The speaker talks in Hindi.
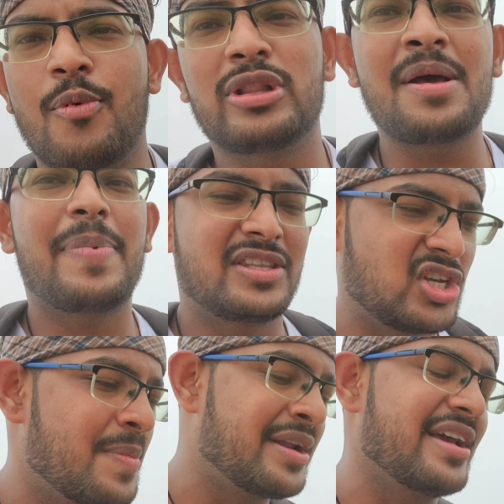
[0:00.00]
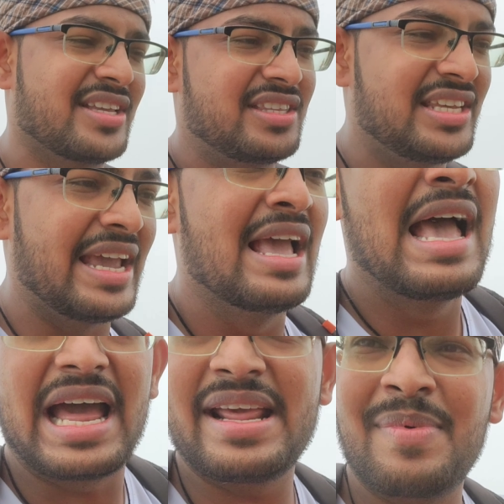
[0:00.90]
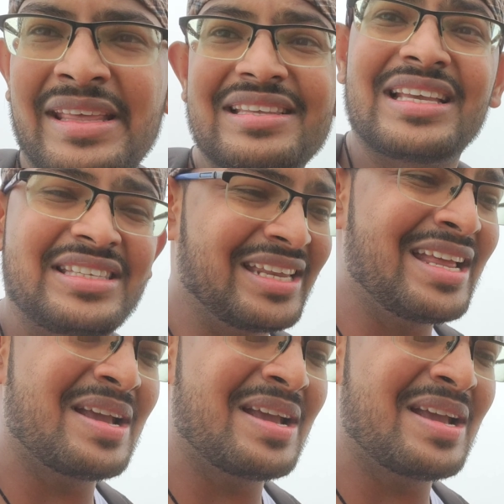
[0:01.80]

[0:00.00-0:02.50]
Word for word: बोलते ना बच्चे मन के सच्चे अरे ये मन के सच्चे नहीं